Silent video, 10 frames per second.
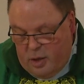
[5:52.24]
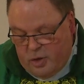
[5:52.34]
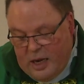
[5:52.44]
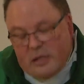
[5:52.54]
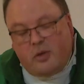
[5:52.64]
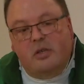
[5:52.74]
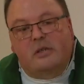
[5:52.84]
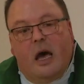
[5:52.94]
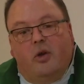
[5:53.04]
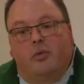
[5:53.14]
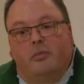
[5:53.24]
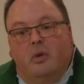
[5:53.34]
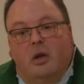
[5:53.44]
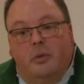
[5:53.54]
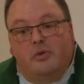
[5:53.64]
So lasst uns darum,
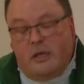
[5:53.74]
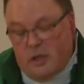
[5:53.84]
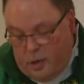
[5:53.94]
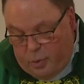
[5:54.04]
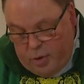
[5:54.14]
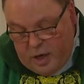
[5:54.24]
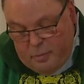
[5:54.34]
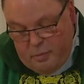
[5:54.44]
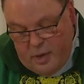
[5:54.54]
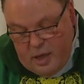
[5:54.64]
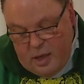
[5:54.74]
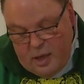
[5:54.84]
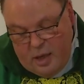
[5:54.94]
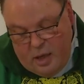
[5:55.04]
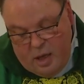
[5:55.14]
liebe Schwestern und Brüder,
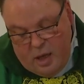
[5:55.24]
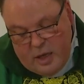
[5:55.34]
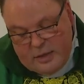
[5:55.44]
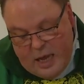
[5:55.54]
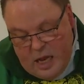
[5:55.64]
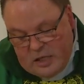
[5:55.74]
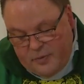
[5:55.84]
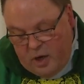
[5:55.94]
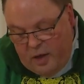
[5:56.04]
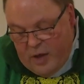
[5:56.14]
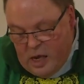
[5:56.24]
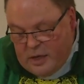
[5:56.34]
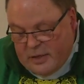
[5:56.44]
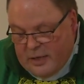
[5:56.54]
Salz für die Welt